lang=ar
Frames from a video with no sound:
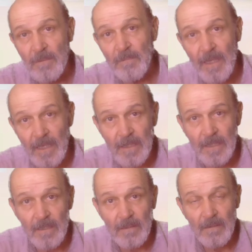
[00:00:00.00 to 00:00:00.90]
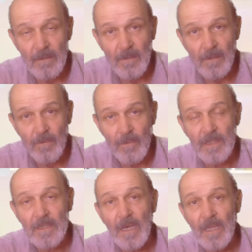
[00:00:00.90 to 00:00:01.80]
الملائكة
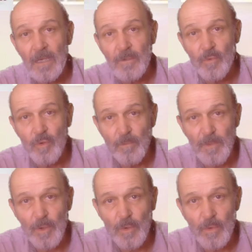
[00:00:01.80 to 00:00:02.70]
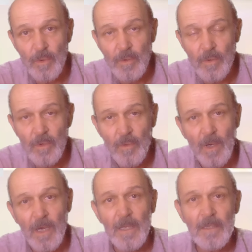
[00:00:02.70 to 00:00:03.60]
وأنت خلقتهم من نور
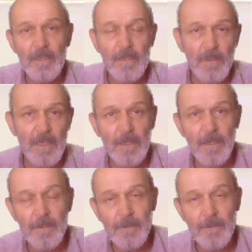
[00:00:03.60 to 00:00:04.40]
وخلقتني من نار